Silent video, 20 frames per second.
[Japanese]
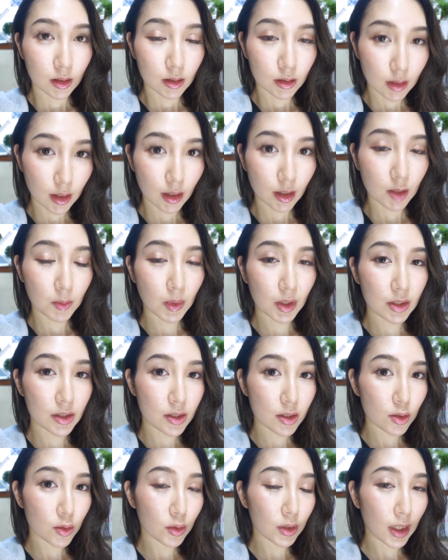で、今
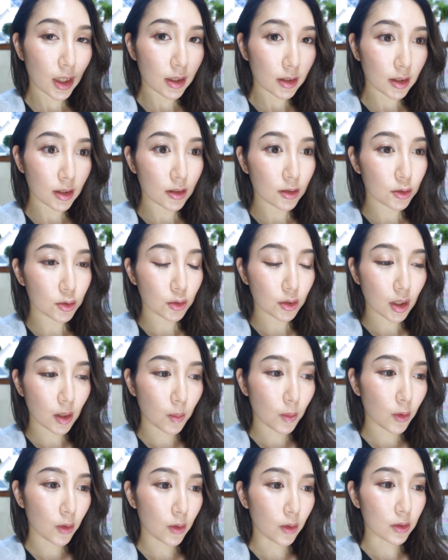一応ライティングとか
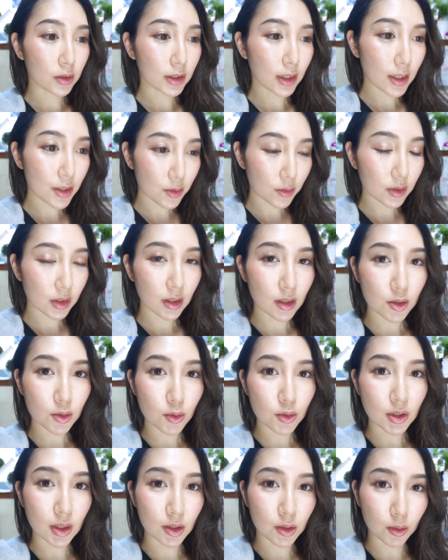も最初に化
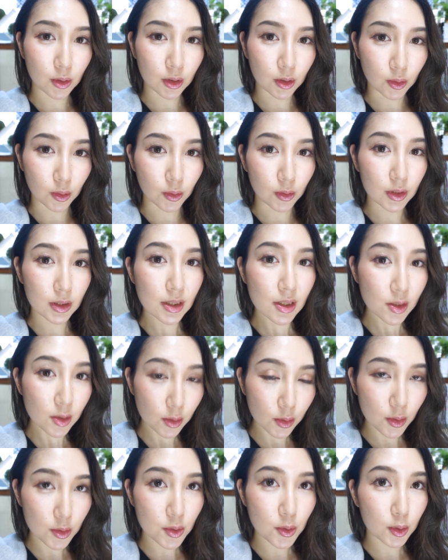粧した時と一
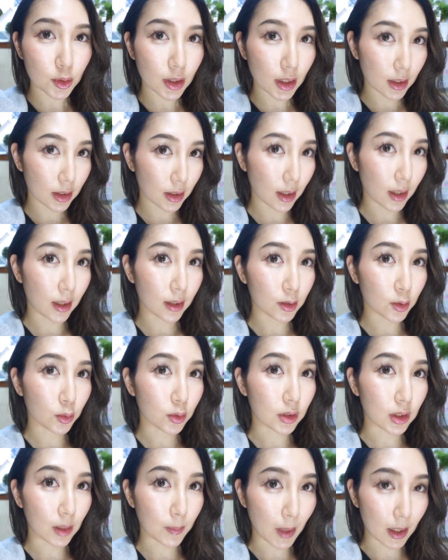緒の状態で
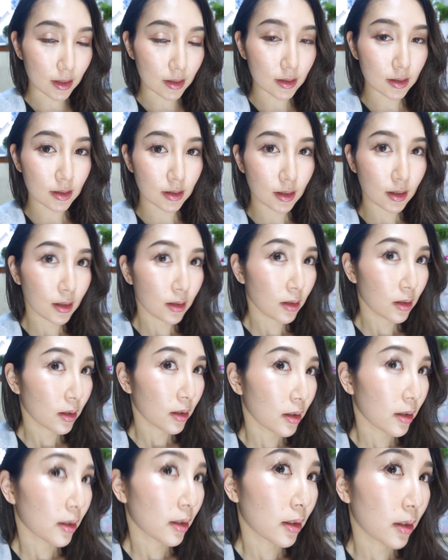撮っています。
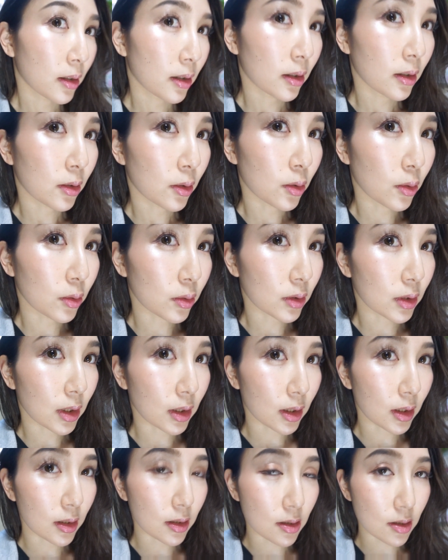こん
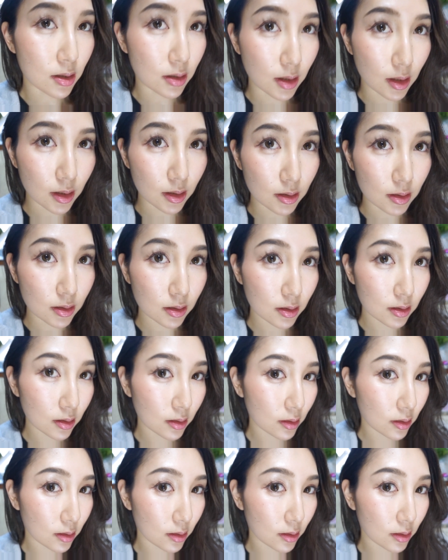な感じです。